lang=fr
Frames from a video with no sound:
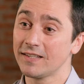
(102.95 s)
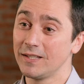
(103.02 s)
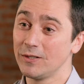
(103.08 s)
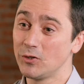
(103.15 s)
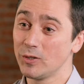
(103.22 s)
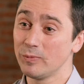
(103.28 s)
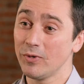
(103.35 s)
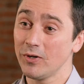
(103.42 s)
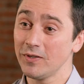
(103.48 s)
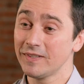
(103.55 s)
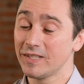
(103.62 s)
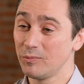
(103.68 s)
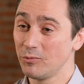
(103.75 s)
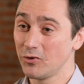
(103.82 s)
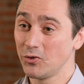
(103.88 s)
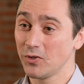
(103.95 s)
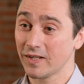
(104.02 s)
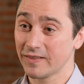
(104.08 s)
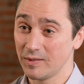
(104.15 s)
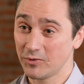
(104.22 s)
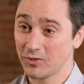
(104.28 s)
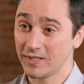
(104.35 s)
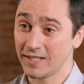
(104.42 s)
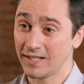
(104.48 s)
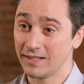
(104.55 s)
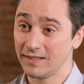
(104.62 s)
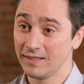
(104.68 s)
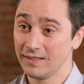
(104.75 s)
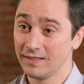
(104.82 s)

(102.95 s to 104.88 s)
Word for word: qui demande des mesures exceptionnelles.